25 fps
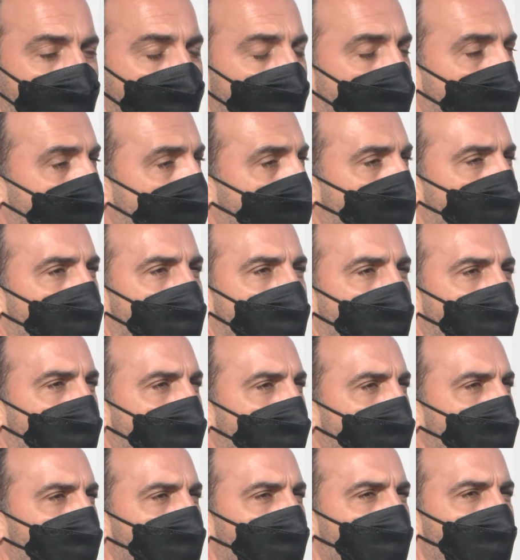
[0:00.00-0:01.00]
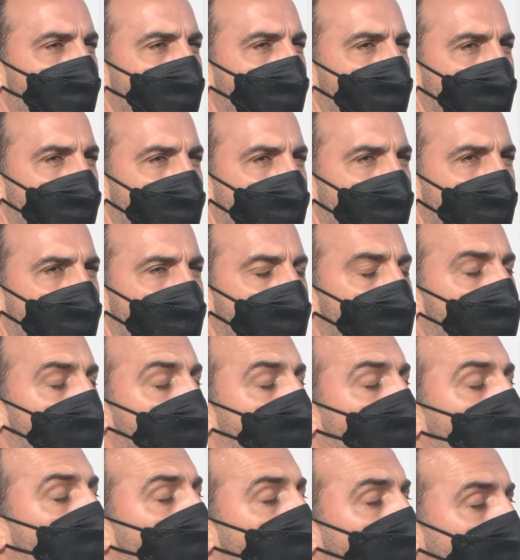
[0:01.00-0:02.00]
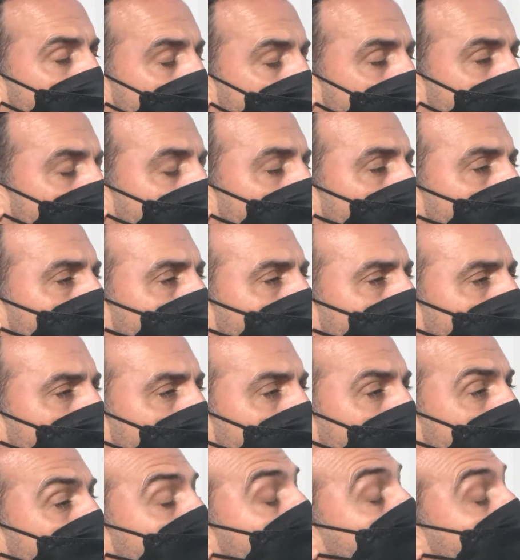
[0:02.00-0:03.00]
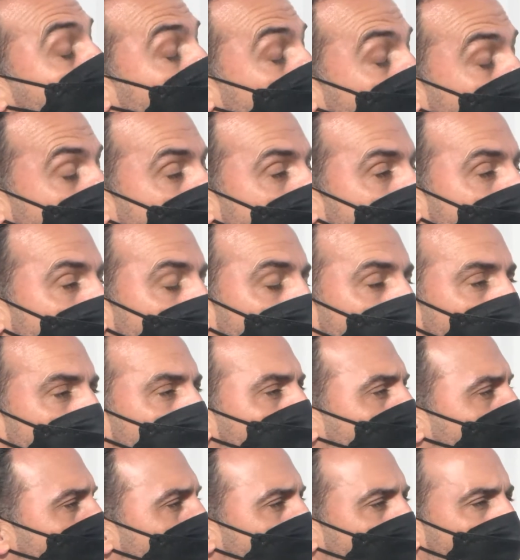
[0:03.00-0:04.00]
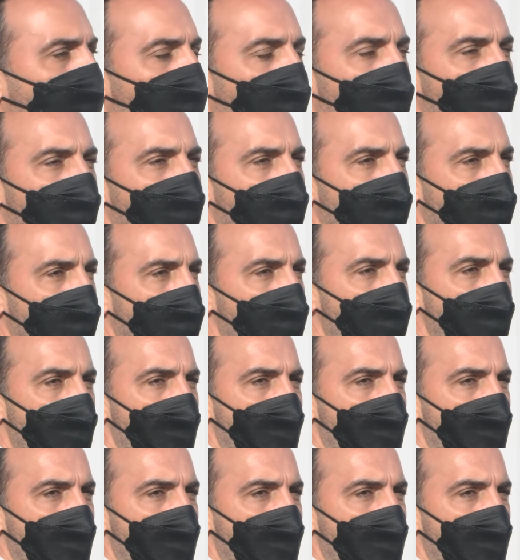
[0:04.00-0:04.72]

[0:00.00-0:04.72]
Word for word: Estamos hablando de recuperarlos, de reinsertarlos y sobre todo de